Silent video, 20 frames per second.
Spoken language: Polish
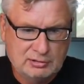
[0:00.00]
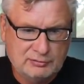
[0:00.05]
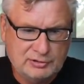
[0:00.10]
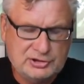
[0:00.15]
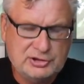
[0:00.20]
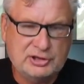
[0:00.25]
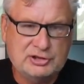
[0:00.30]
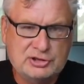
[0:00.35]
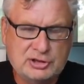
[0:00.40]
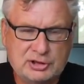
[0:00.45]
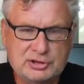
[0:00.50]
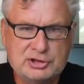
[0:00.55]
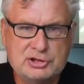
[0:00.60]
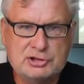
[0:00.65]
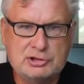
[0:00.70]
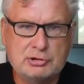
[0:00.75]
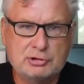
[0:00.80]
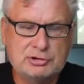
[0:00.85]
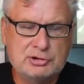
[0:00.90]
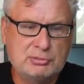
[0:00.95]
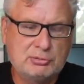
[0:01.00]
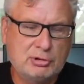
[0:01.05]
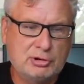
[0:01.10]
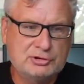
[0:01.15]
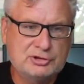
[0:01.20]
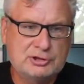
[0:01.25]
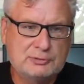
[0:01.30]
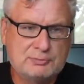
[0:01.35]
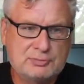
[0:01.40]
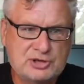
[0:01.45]
Właśnie 48
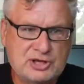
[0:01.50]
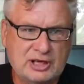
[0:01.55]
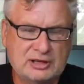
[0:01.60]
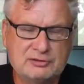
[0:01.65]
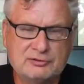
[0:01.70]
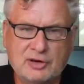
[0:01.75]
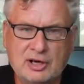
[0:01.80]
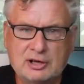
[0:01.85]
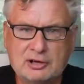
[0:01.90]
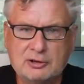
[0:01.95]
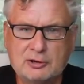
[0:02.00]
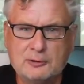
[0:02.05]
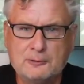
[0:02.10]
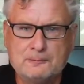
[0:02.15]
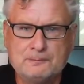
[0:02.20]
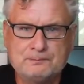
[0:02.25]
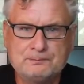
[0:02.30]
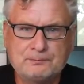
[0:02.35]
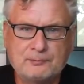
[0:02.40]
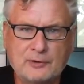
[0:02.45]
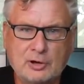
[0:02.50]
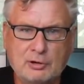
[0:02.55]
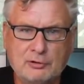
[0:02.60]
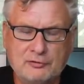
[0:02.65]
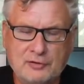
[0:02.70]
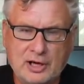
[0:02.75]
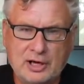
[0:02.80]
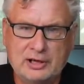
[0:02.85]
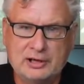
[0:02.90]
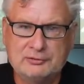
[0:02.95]
godzin przed walką
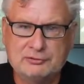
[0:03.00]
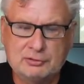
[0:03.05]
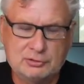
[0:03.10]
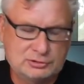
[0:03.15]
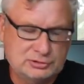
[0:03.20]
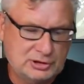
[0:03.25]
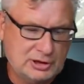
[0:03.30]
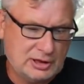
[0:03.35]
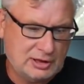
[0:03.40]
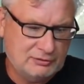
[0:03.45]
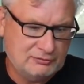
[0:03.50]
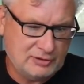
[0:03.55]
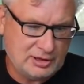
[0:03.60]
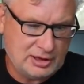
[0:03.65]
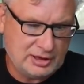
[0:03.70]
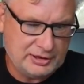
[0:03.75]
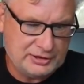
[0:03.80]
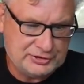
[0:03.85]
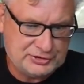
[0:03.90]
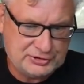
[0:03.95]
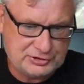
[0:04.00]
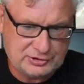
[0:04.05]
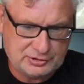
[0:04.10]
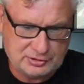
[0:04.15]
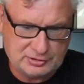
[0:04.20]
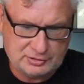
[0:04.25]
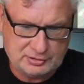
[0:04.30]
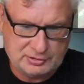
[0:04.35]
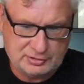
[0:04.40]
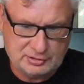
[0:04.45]
Kowalew kontra Alvarez
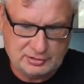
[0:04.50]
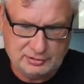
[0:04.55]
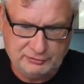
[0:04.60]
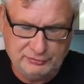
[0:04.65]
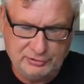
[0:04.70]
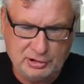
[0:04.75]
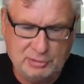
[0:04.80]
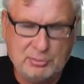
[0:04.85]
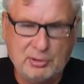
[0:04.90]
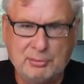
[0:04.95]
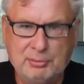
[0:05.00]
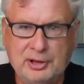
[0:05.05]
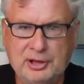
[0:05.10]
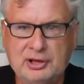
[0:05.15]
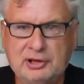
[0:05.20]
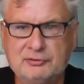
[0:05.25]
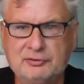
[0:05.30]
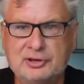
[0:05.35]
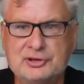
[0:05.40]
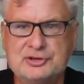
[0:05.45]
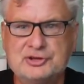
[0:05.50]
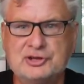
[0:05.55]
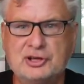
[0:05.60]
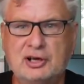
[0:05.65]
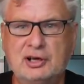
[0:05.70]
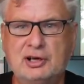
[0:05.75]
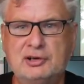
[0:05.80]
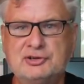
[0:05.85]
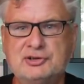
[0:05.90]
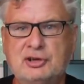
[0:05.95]
e, firma Main Event
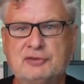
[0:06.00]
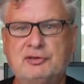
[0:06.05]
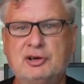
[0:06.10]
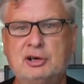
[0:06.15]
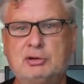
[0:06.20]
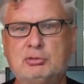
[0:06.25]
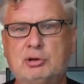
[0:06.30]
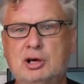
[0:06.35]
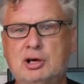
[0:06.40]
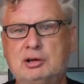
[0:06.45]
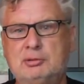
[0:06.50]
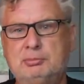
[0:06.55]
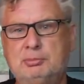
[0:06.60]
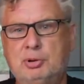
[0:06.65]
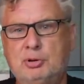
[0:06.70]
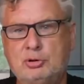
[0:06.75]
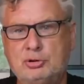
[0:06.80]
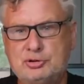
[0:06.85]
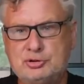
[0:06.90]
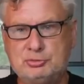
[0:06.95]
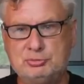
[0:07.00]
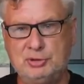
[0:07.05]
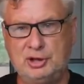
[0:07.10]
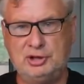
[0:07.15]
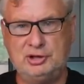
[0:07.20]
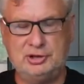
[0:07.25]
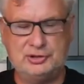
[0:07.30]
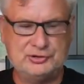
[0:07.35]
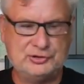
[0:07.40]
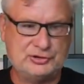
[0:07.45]
zawarła
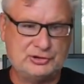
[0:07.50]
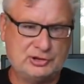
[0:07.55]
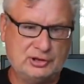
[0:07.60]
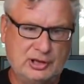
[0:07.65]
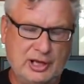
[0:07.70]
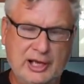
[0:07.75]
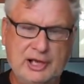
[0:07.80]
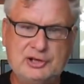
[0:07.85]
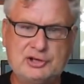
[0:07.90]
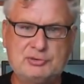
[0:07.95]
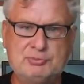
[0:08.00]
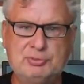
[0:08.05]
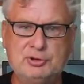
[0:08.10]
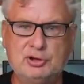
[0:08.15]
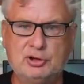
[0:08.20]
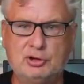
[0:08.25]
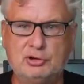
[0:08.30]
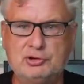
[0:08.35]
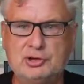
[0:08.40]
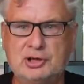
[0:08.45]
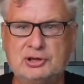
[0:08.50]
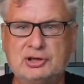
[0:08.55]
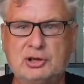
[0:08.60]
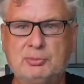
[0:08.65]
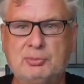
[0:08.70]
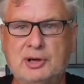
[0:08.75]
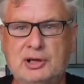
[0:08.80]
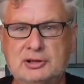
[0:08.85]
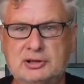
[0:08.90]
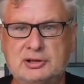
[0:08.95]
porozumienie z HBO na
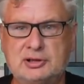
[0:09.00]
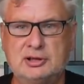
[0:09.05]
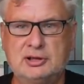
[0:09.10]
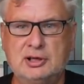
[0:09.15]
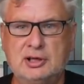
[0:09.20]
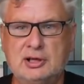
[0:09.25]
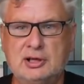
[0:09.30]
temat